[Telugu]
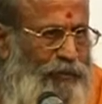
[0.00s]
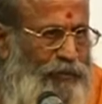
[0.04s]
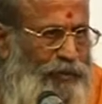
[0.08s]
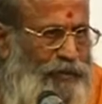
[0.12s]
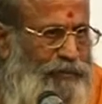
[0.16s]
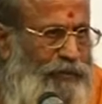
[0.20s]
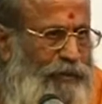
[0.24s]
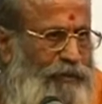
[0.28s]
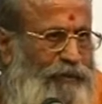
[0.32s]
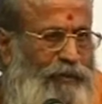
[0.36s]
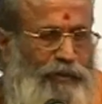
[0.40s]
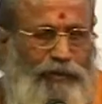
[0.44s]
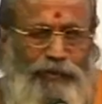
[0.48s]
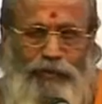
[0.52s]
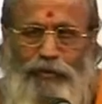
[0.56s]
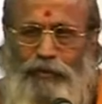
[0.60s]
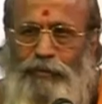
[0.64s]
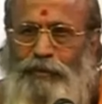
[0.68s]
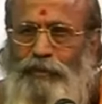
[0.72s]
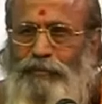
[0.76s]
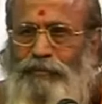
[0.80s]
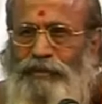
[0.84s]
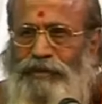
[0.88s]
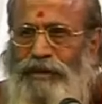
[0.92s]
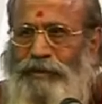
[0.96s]
పుష్పము
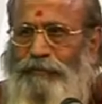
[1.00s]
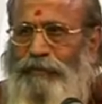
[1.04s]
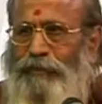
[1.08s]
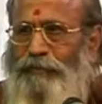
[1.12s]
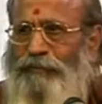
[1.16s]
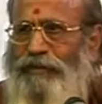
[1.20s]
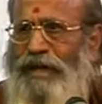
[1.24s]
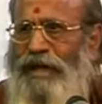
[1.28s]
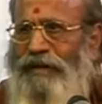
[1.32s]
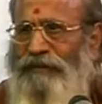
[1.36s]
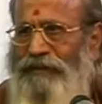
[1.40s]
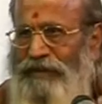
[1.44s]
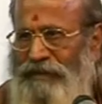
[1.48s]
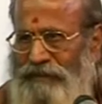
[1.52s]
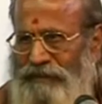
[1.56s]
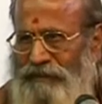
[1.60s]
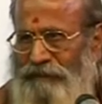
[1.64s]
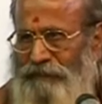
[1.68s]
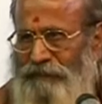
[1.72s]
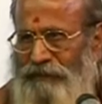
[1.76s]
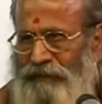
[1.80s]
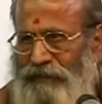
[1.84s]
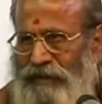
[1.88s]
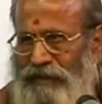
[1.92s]
ధూపము దీపము నైవేద్యం